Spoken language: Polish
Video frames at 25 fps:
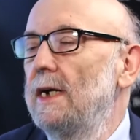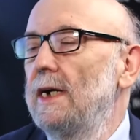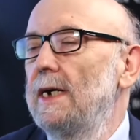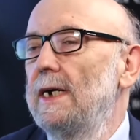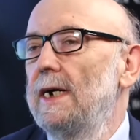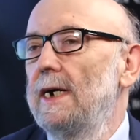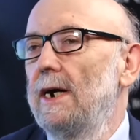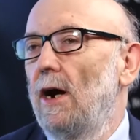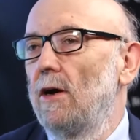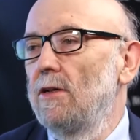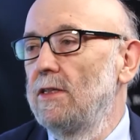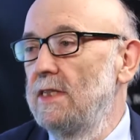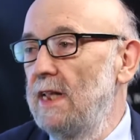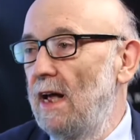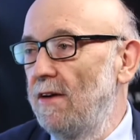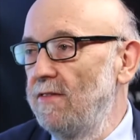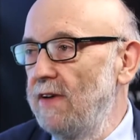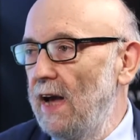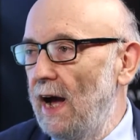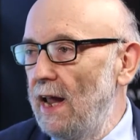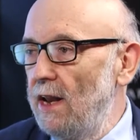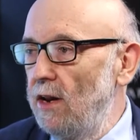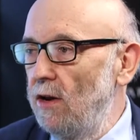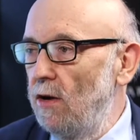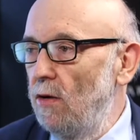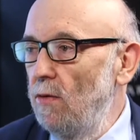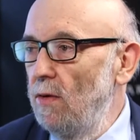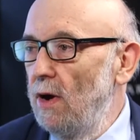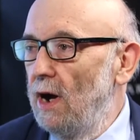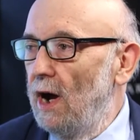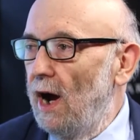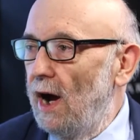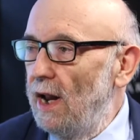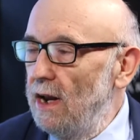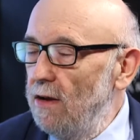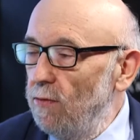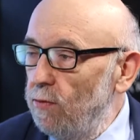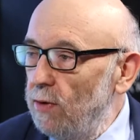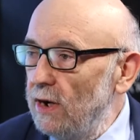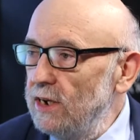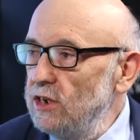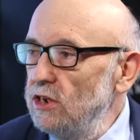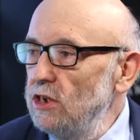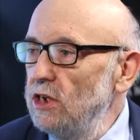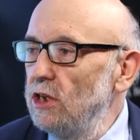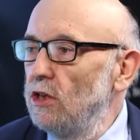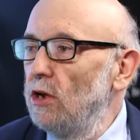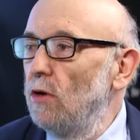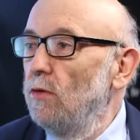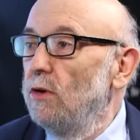y, odnawialną, mhm. ale
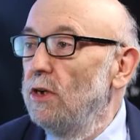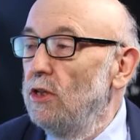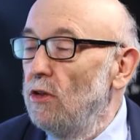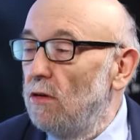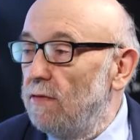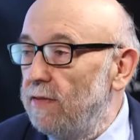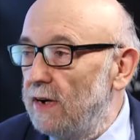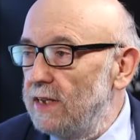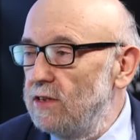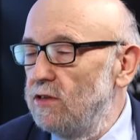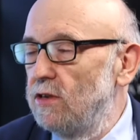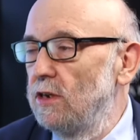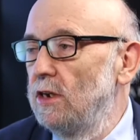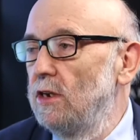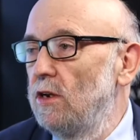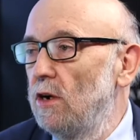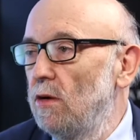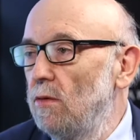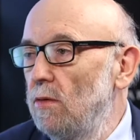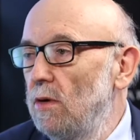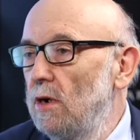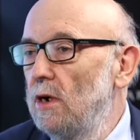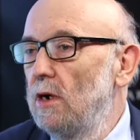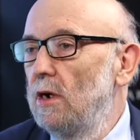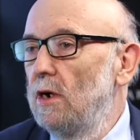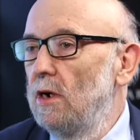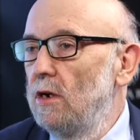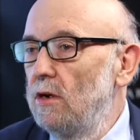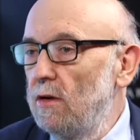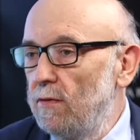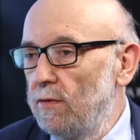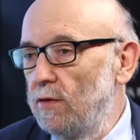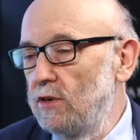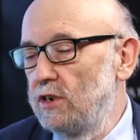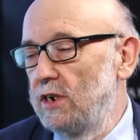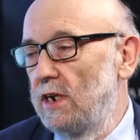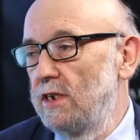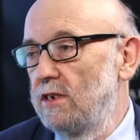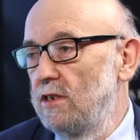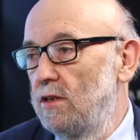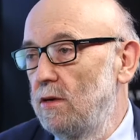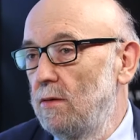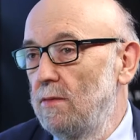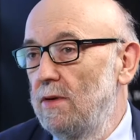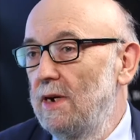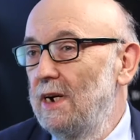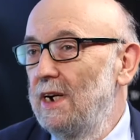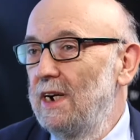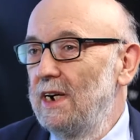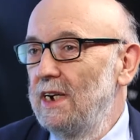właśnie tą innowacyjną,
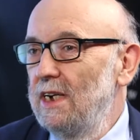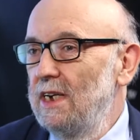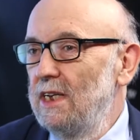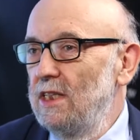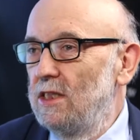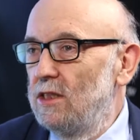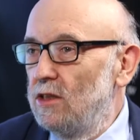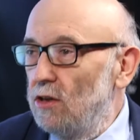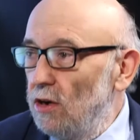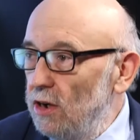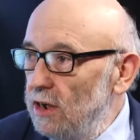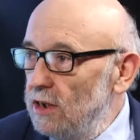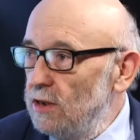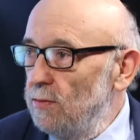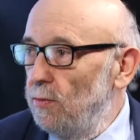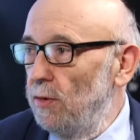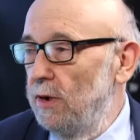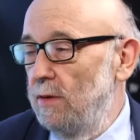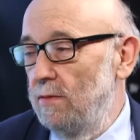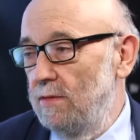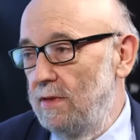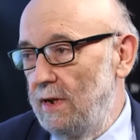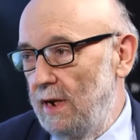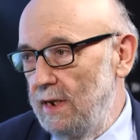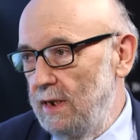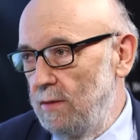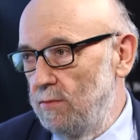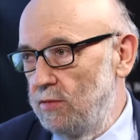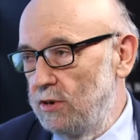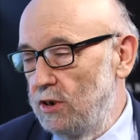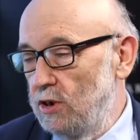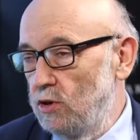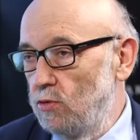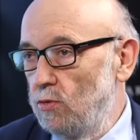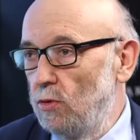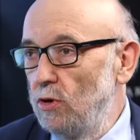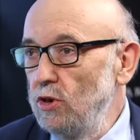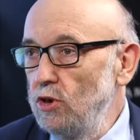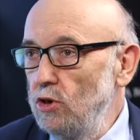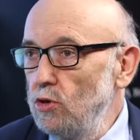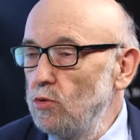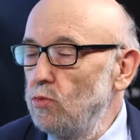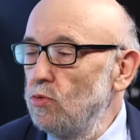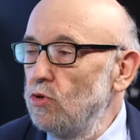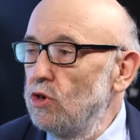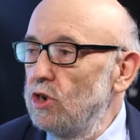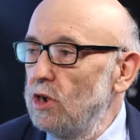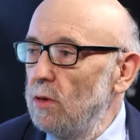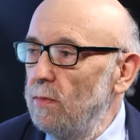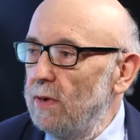nowoczesną. I to jest moim zdaniem przyszłość
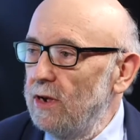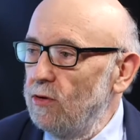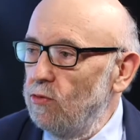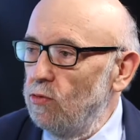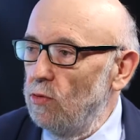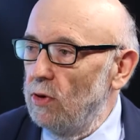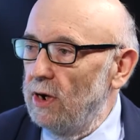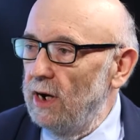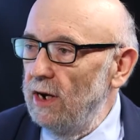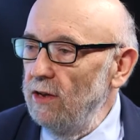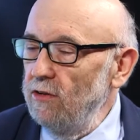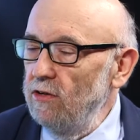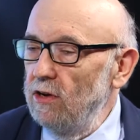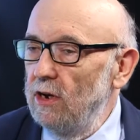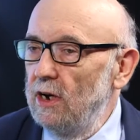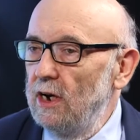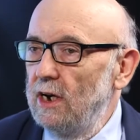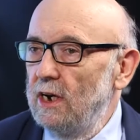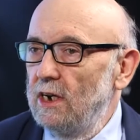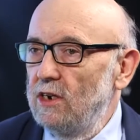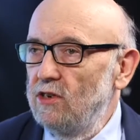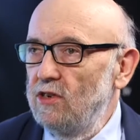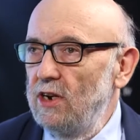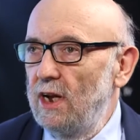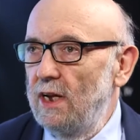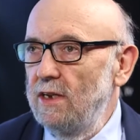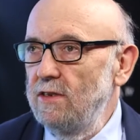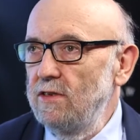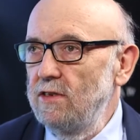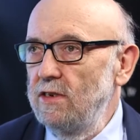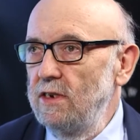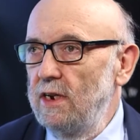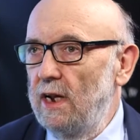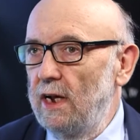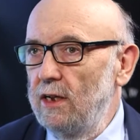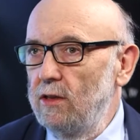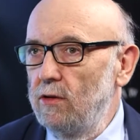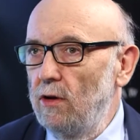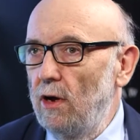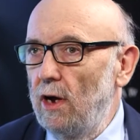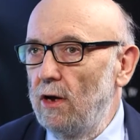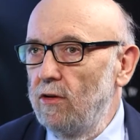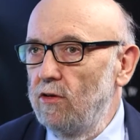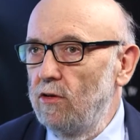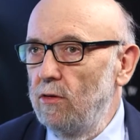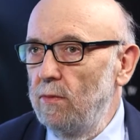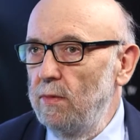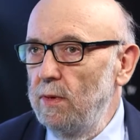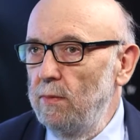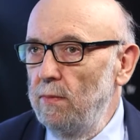i tu trzeba szukać szans na
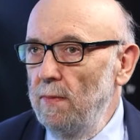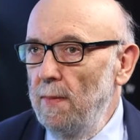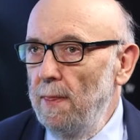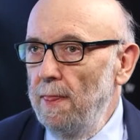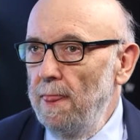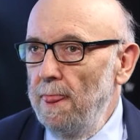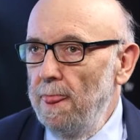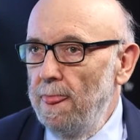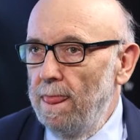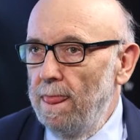to, ażeby